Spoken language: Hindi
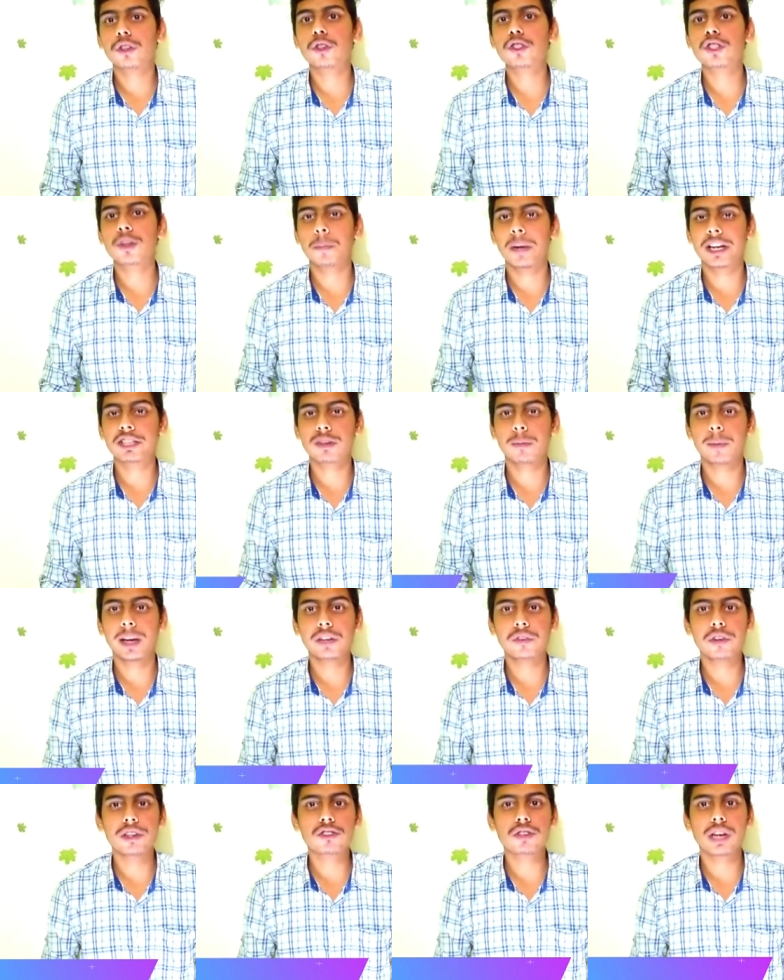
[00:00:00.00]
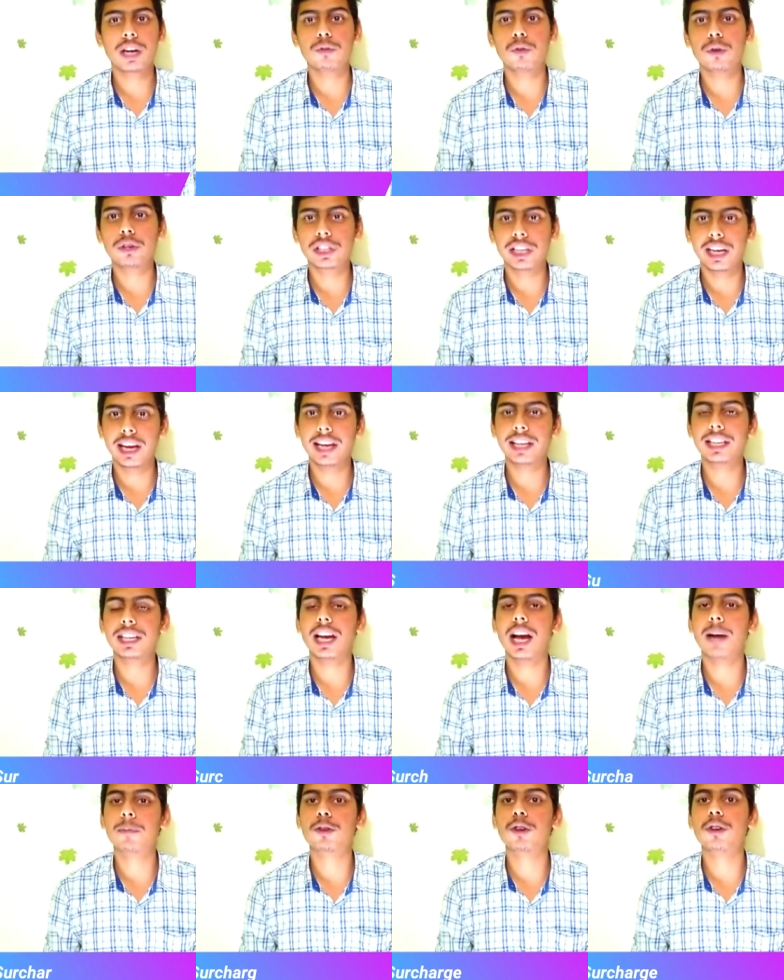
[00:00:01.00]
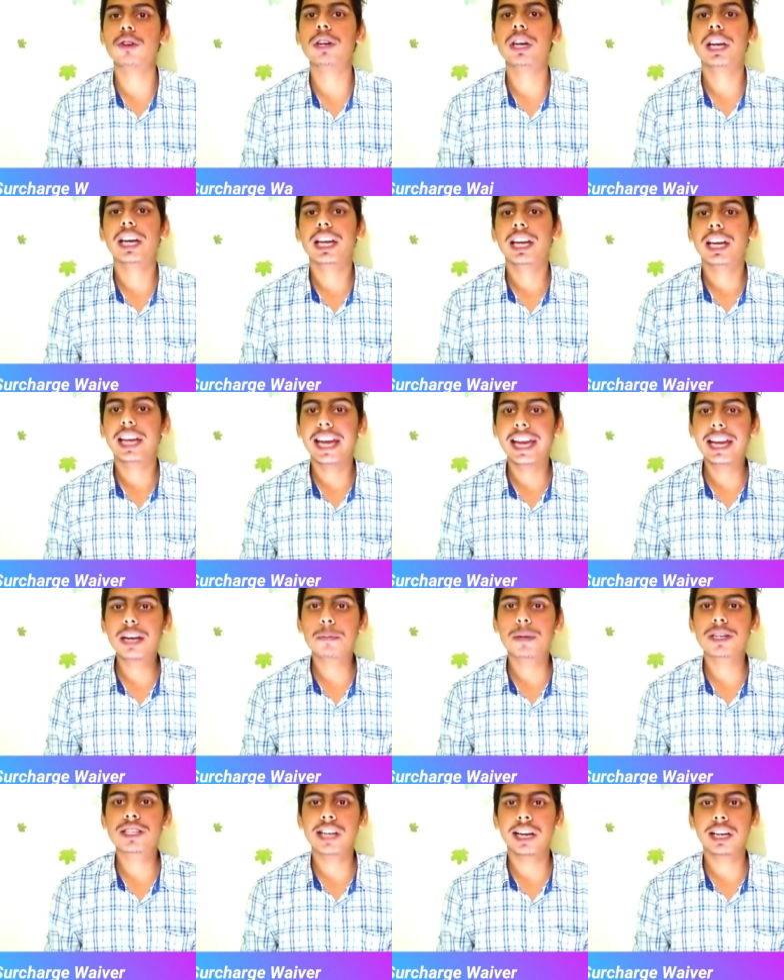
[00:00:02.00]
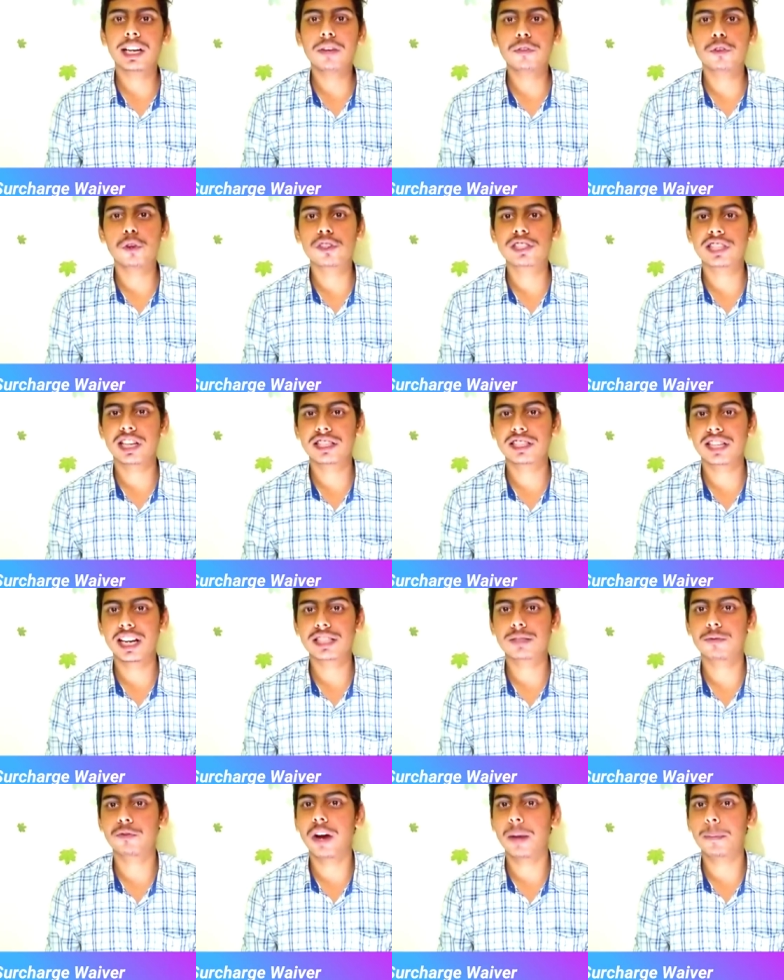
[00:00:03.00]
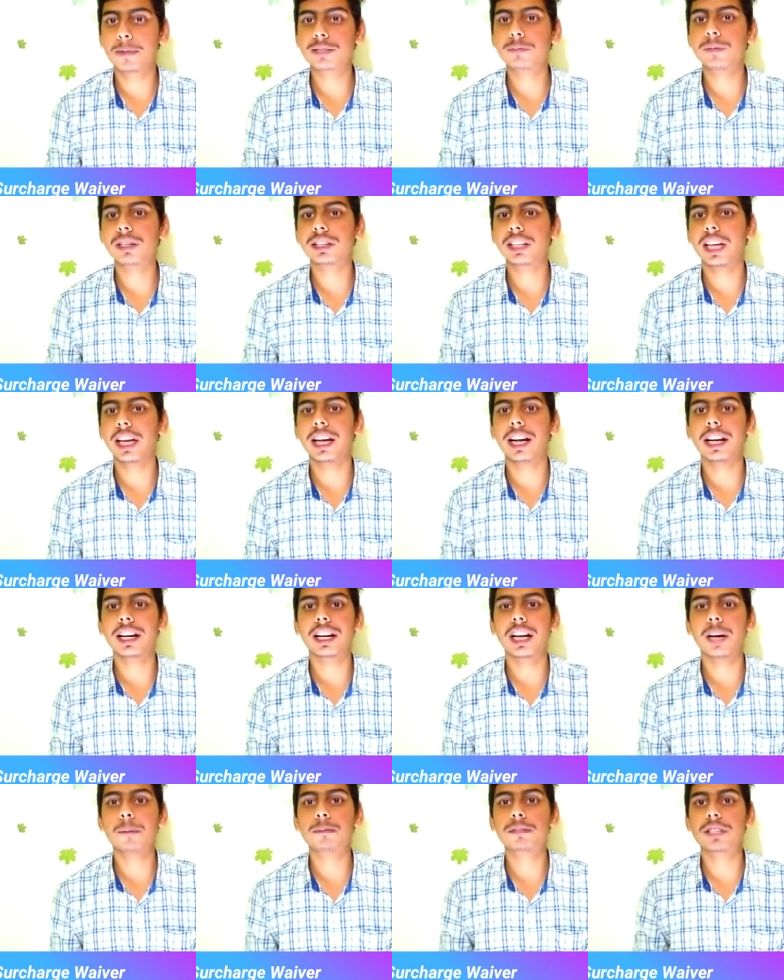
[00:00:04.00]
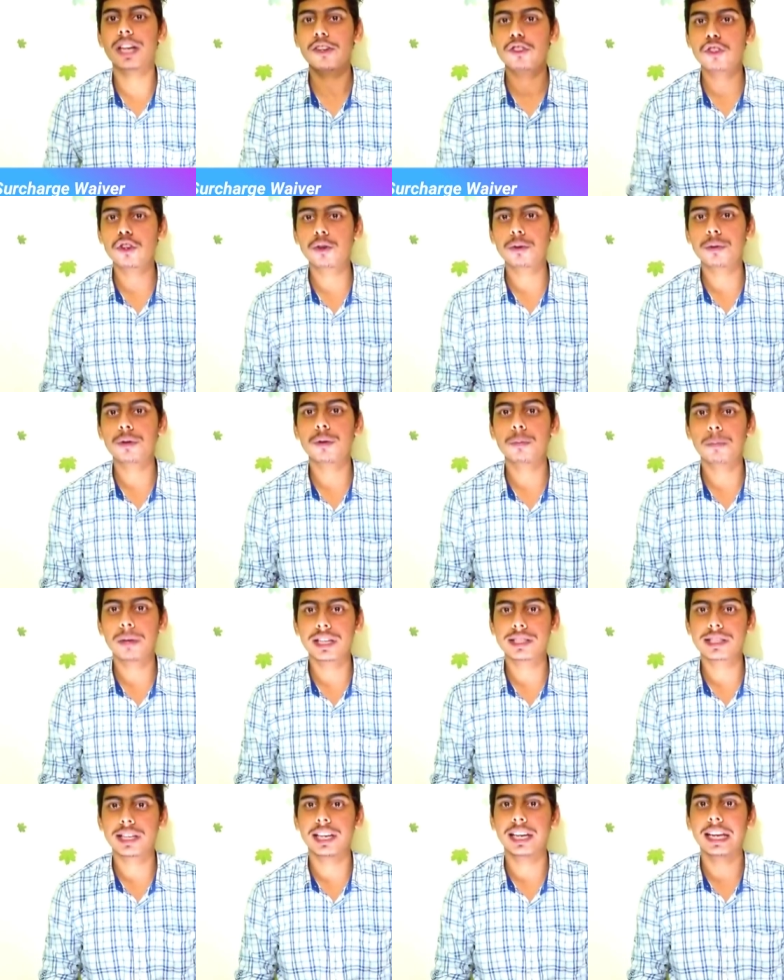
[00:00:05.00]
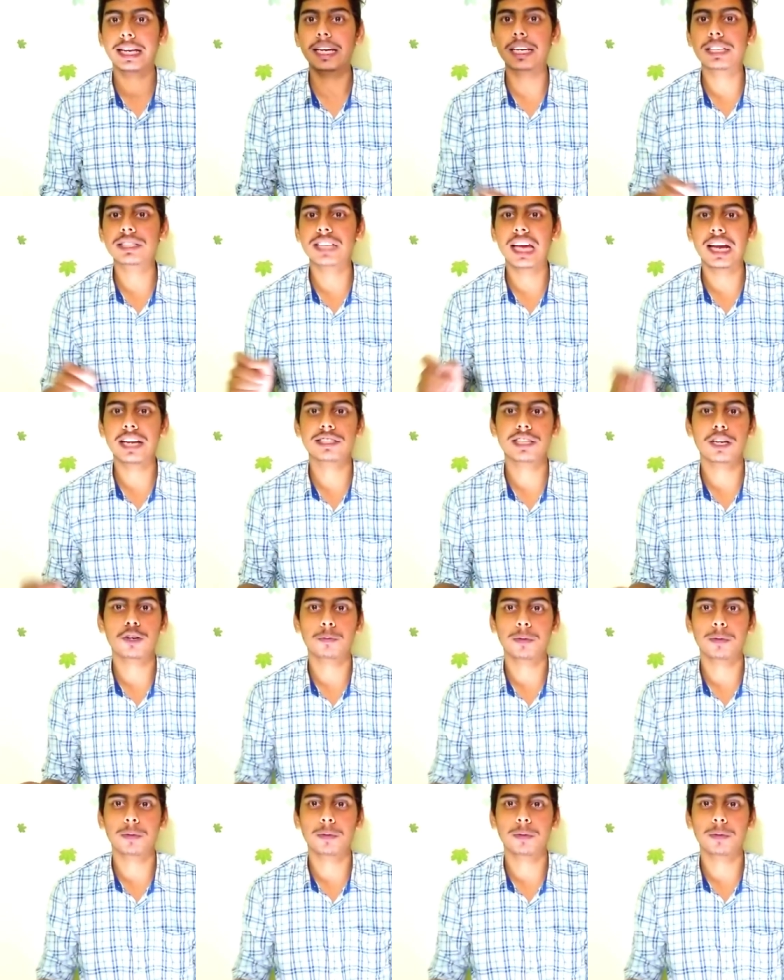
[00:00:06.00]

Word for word: दोस्तों पांचों हाँ, अच्छा, बेनिफिट जो है वो ये है कि आपको एक परसेंट का फ्यूल सरचार्ज वापस मिलता है अगर आप चार सौ रुपये से लेकर चार हजार